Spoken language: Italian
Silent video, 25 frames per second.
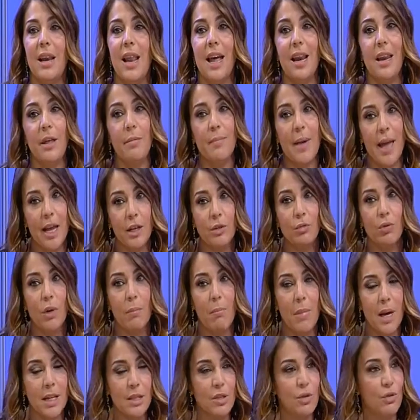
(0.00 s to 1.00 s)
l'alimento
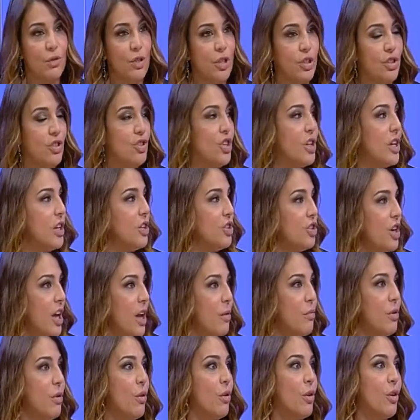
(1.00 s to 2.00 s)
a basso indice glicemico
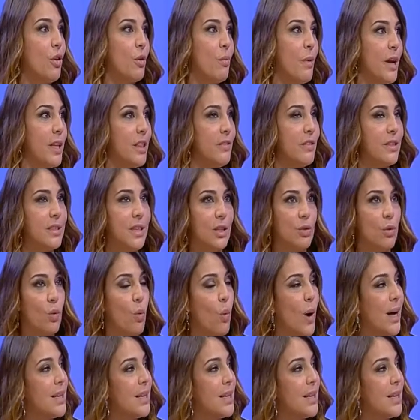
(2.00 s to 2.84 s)
glicemico che ormai è diventato